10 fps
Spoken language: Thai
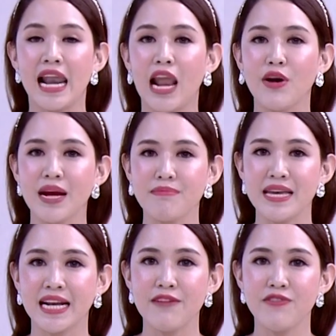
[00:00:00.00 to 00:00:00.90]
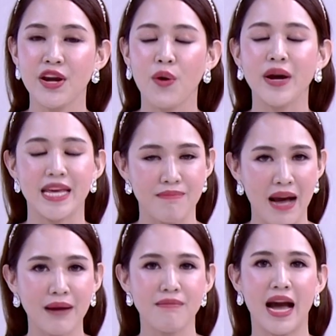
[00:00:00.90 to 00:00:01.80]
เรายังมีคลิปวิดีโออีก
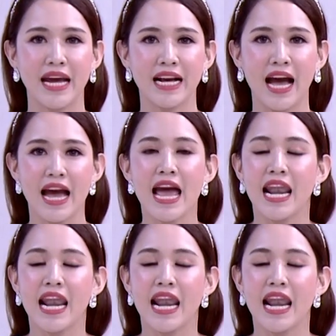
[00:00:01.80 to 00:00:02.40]
มากมายค่ะ